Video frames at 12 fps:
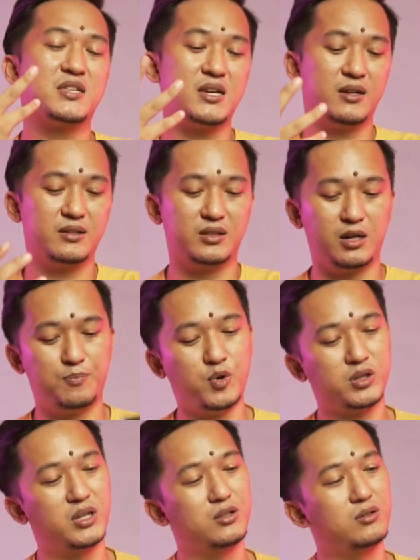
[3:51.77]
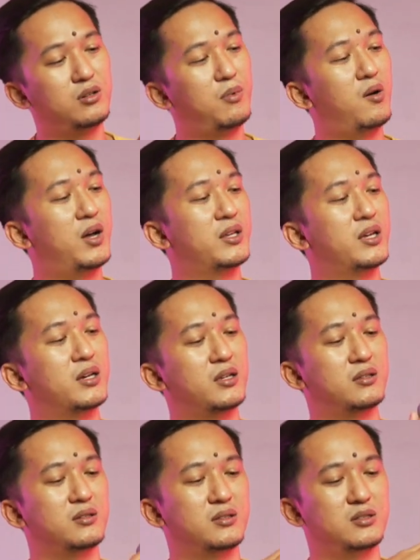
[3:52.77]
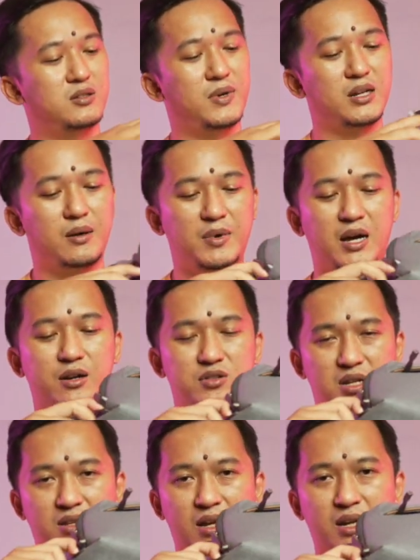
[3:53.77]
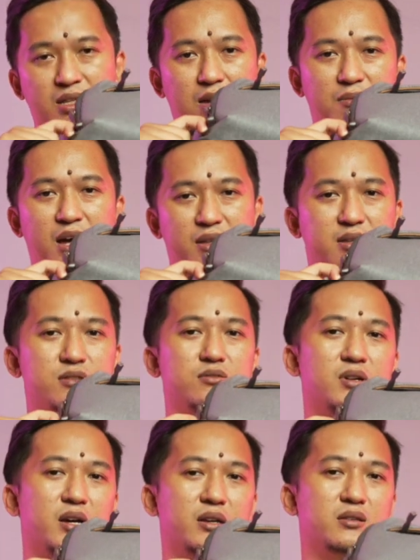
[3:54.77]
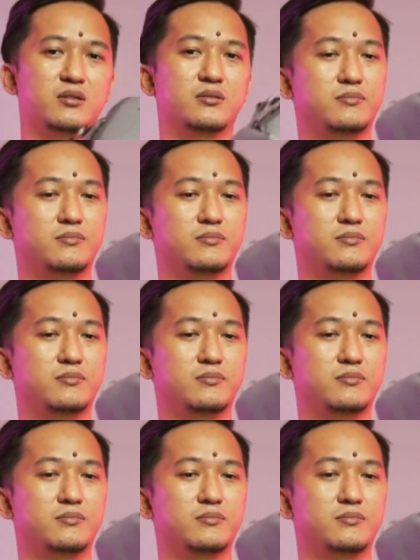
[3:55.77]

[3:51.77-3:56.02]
pasang tripod gitu di bawahnya gitu. Cuman emang harus ada tambahannya juga gitu.